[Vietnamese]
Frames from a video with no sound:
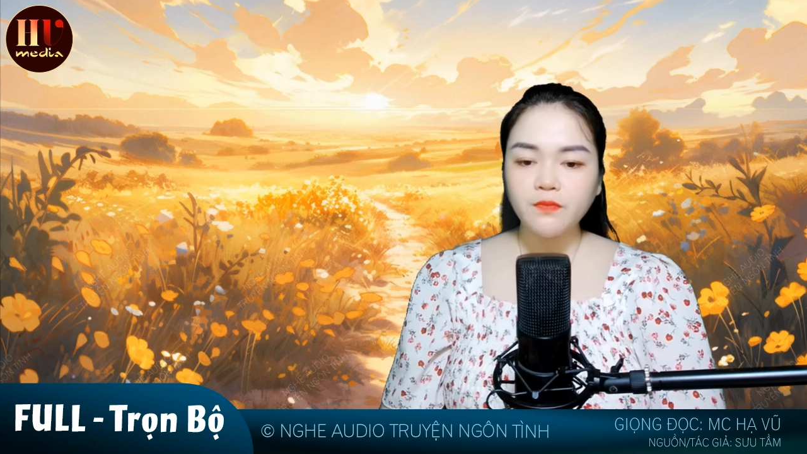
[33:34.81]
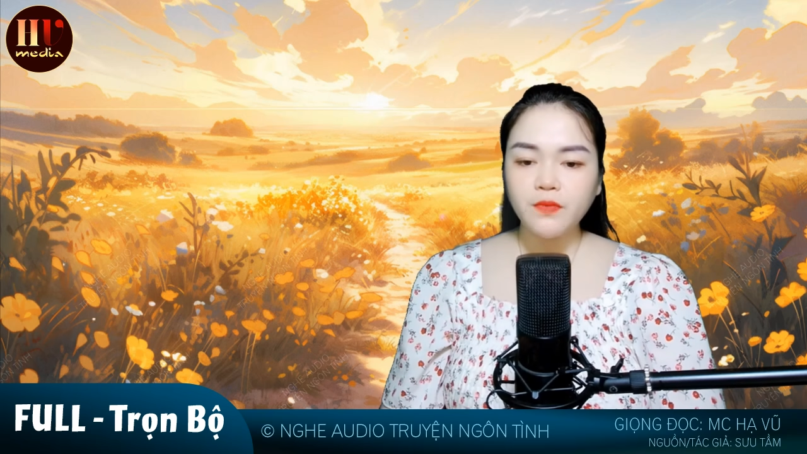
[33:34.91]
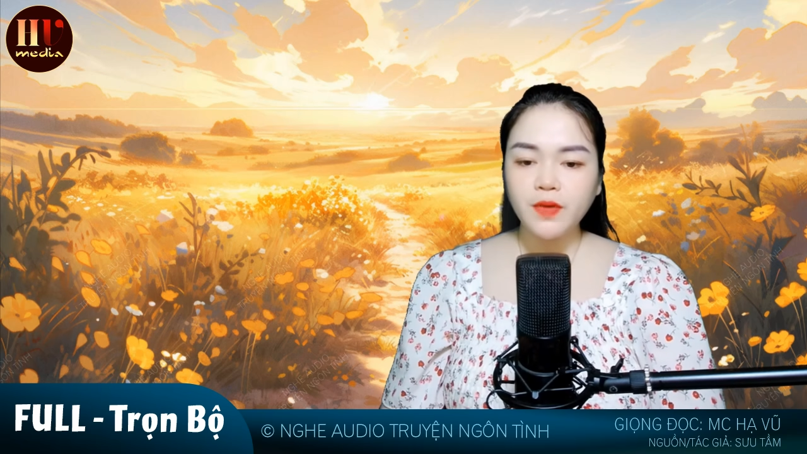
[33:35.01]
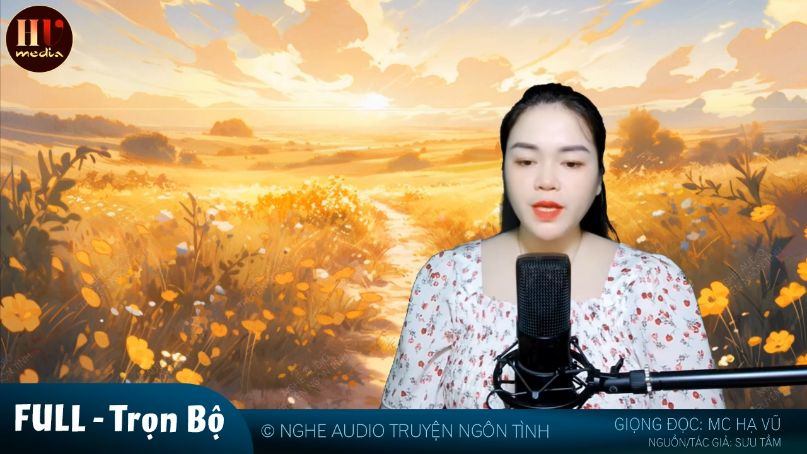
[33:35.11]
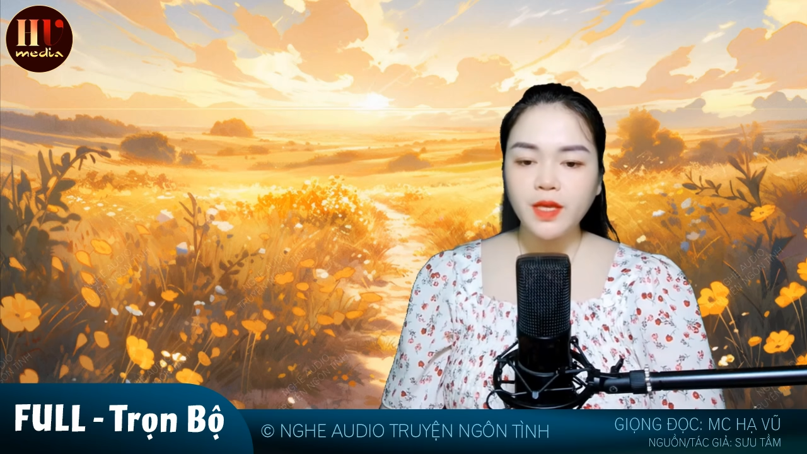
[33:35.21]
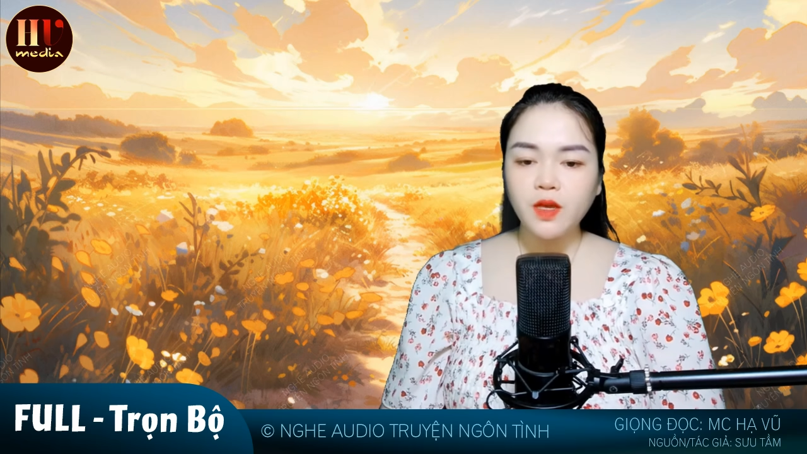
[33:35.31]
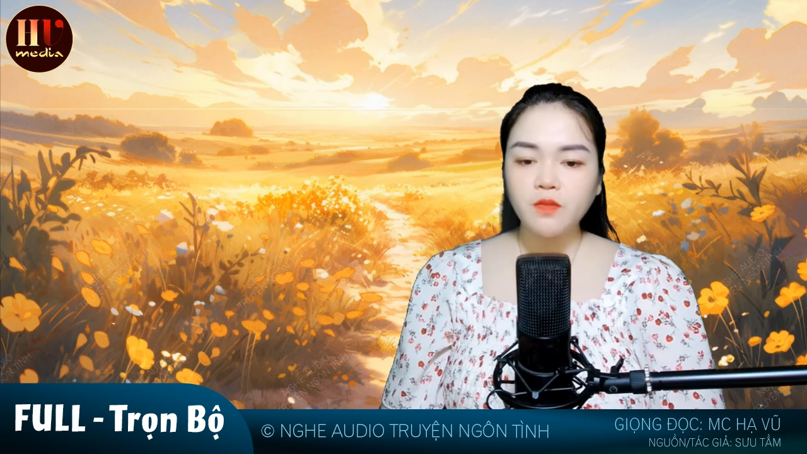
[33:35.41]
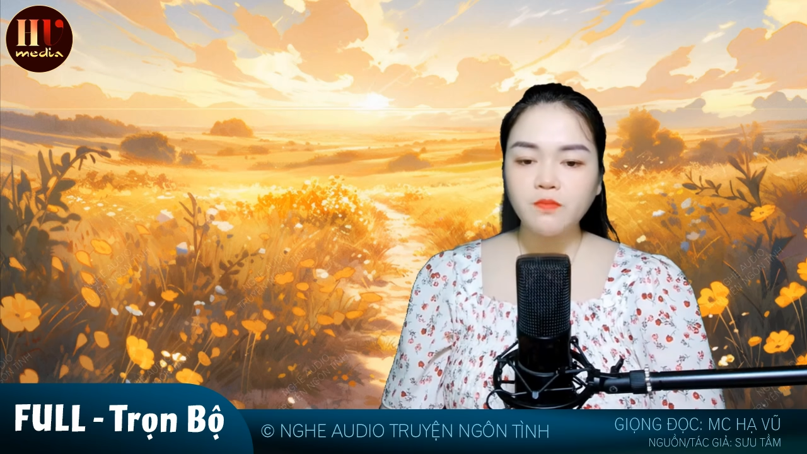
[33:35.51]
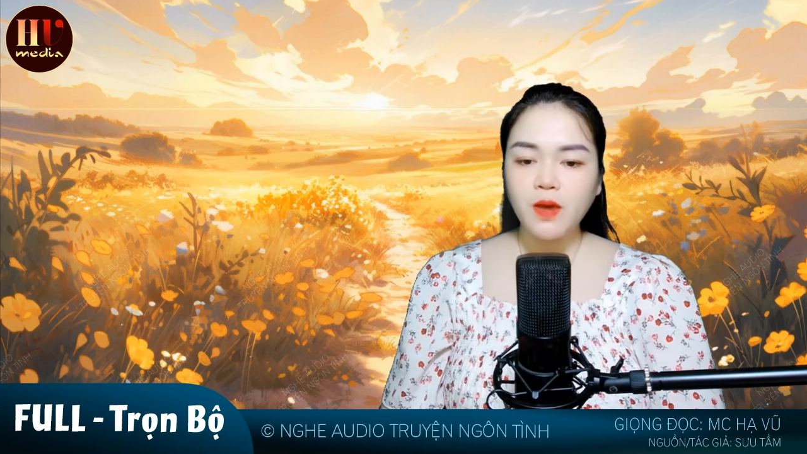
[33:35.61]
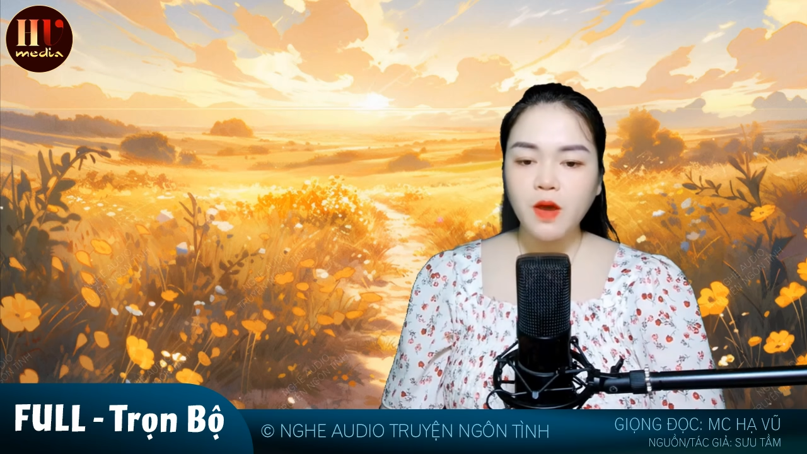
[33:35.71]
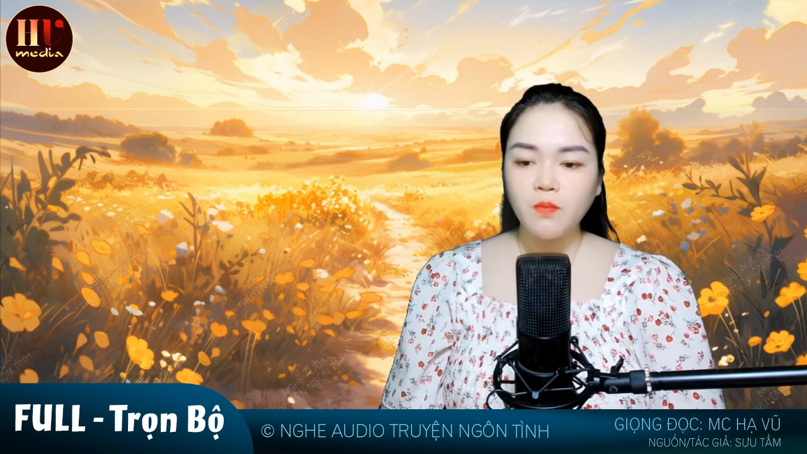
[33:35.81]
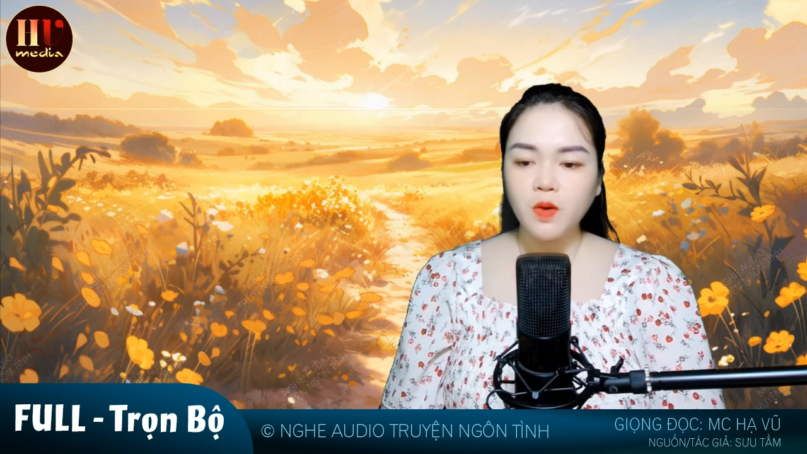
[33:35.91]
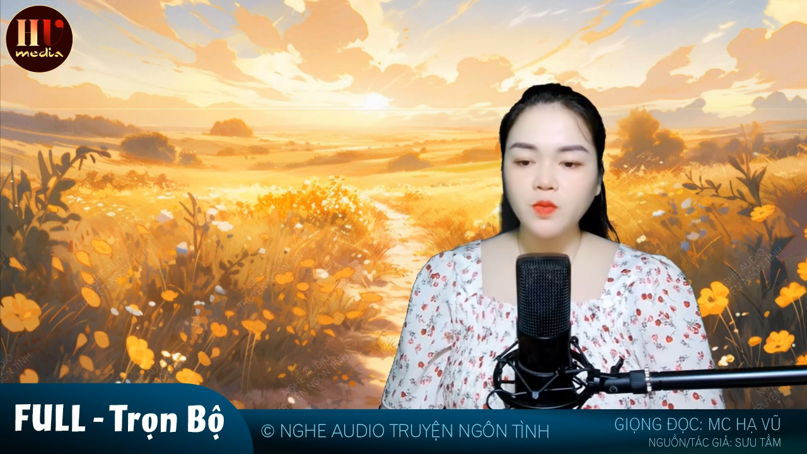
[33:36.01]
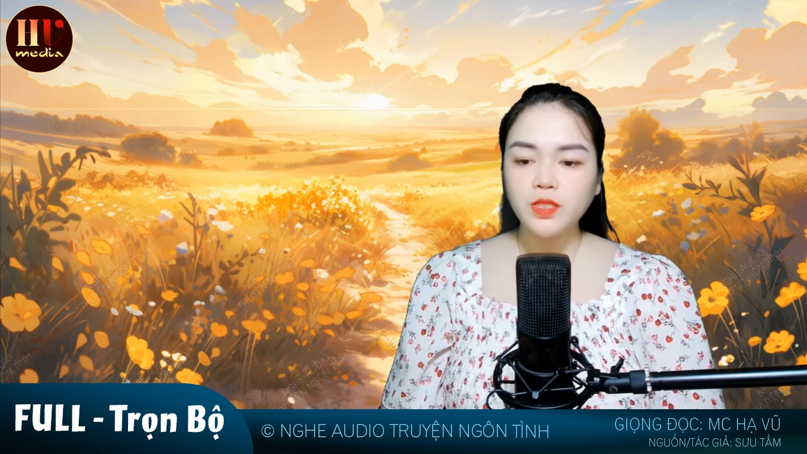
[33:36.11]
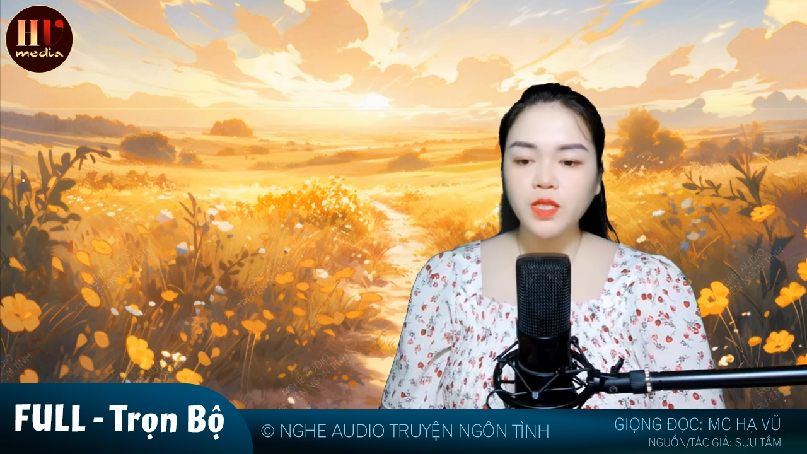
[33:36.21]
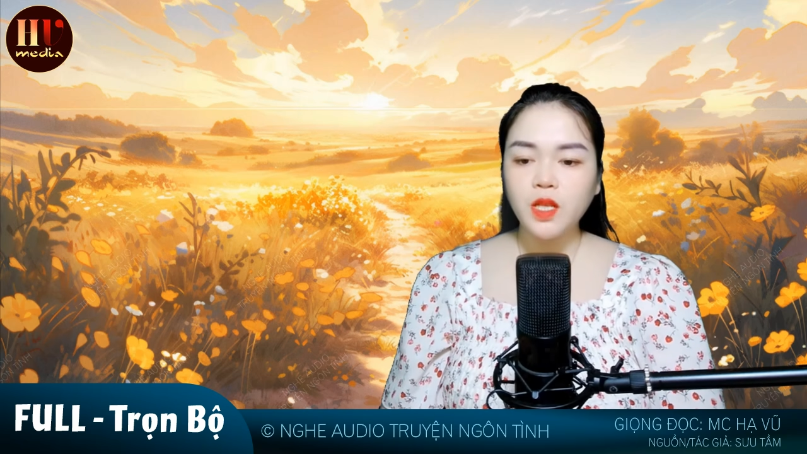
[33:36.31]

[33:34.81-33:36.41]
Ừ, anh biết rồi.